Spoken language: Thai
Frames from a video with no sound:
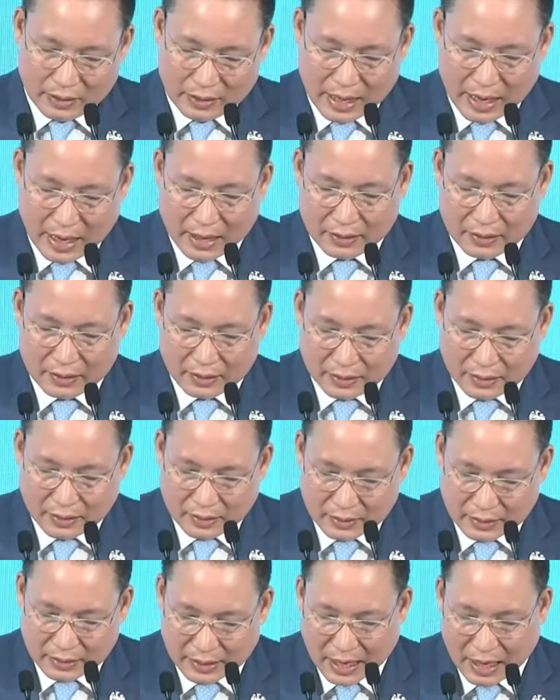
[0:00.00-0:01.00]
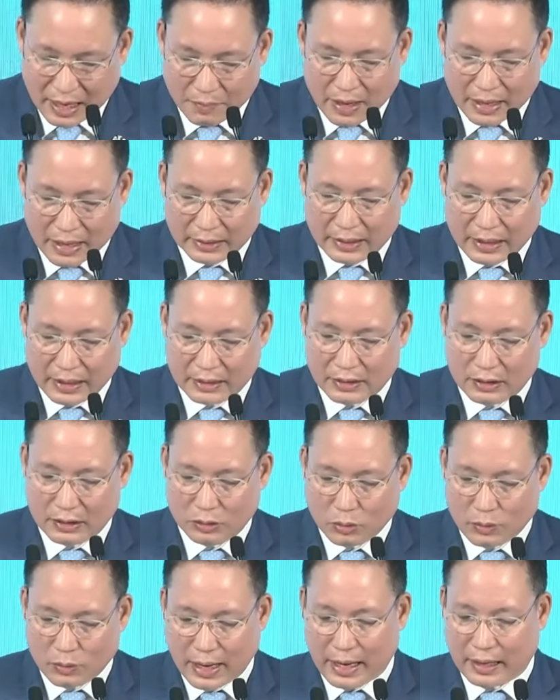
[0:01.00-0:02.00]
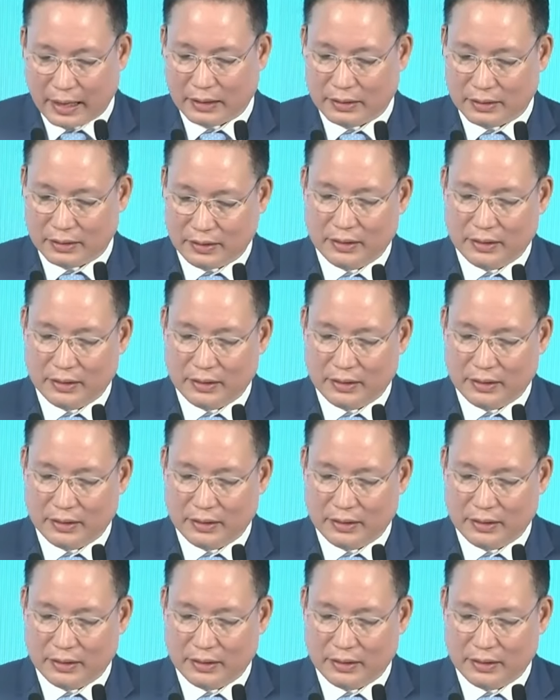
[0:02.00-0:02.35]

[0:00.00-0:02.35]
และสถาบันการเงินทุกแห่ง